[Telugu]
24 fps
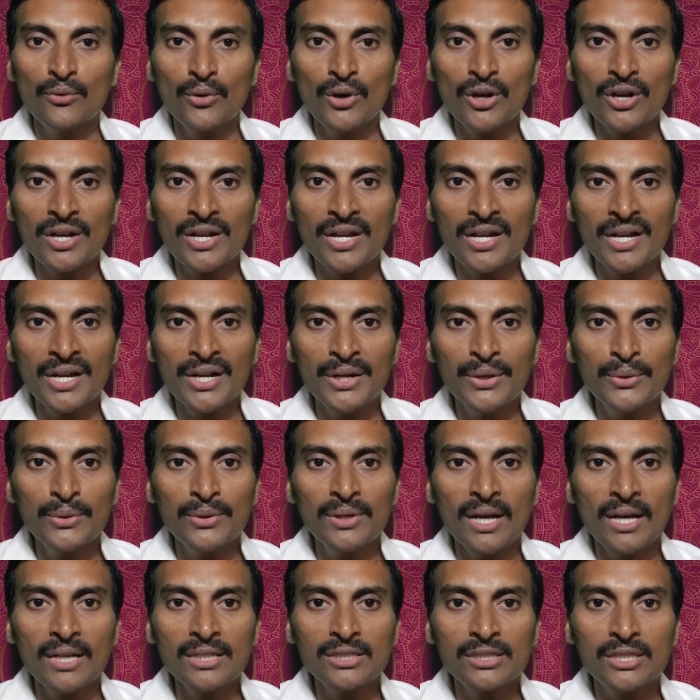ఒక్కడు
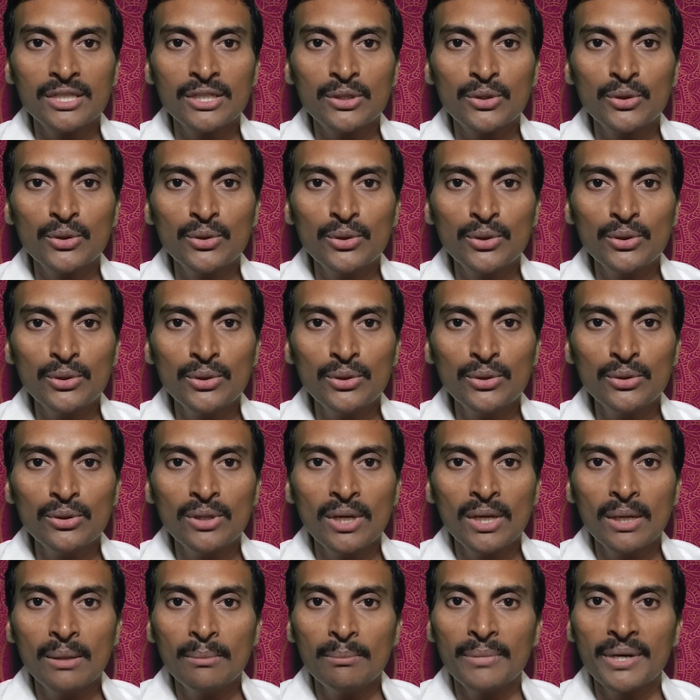నాస్తికుండు
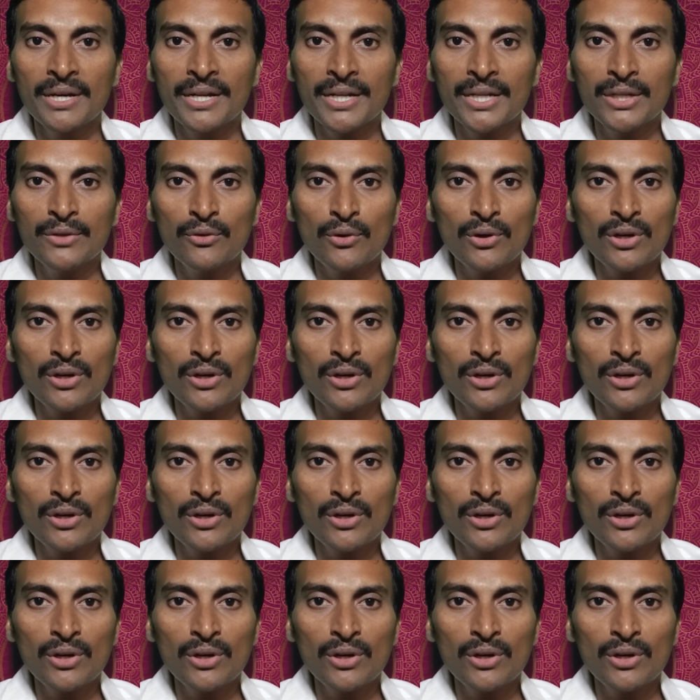మరి